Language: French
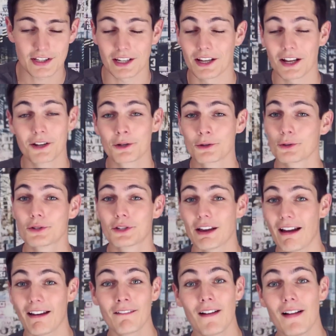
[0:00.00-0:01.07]
c'est quelque chose qui
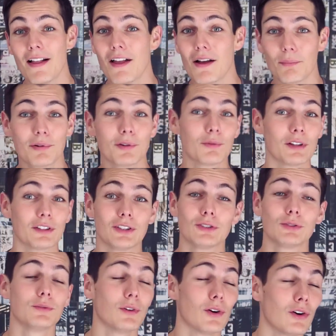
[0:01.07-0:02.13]
arrive plutôt assez
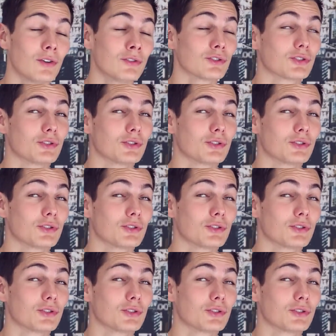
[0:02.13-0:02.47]
souvent.